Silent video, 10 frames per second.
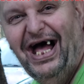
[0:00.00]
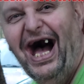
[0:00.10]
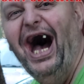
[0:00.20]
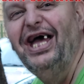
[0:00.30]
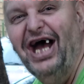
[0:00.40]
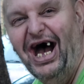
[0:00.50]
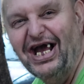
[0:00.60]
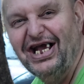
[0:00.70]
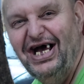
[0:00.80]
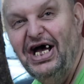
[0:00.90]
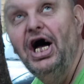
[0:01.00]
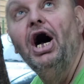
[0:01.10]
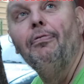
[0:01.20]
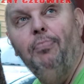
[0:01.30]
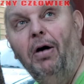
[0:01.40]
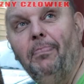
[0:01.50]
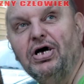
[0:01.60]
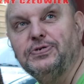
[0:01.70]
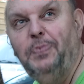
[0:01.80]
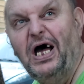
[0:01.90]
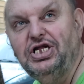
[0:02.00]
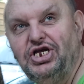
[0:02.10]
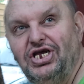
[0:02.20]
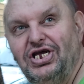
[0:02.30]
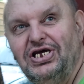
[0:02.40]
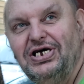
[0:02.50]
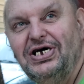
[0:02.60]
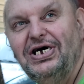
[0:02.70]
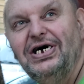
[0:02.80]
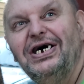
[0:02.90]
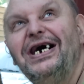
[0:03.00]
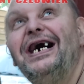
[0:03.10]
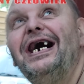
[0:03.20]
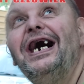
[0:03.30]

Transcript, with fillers: A ja! Do widzenia. Bomba spadnie! Do widzenia.